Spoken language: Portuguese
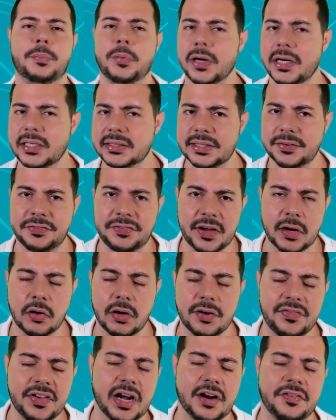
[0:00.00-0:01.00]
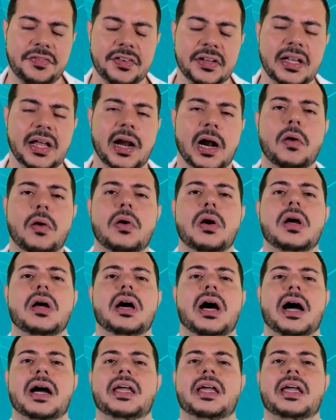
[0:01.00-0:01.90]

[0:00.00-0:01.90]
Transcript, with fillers: Polícia Ferroviária Federal,